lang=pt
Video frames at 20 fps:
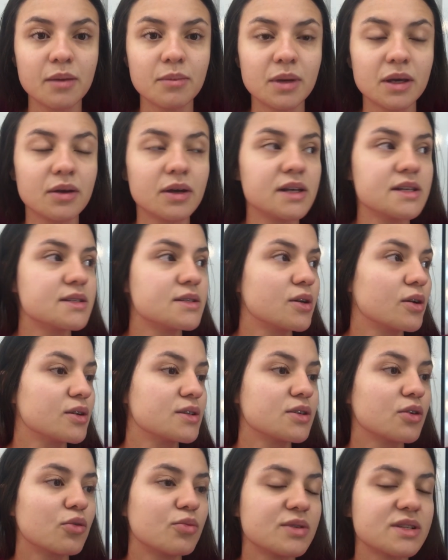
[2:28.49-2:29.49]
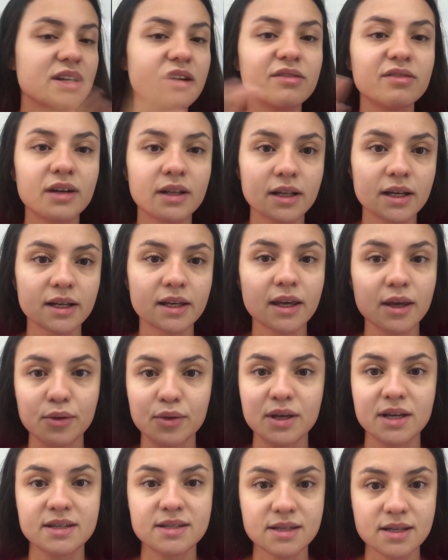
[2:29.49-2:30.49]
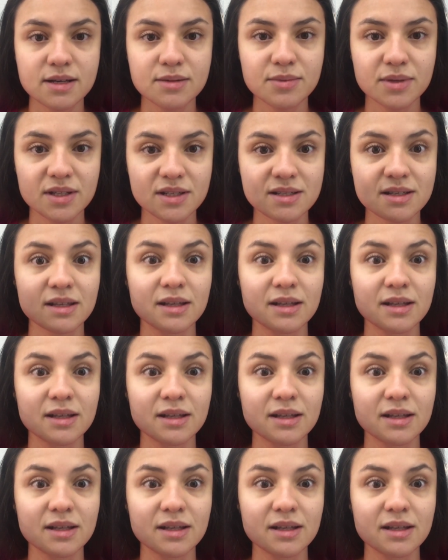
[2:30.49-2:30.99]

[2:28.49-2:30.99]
meio receosa em começar a falar aqui eu e as câmeras,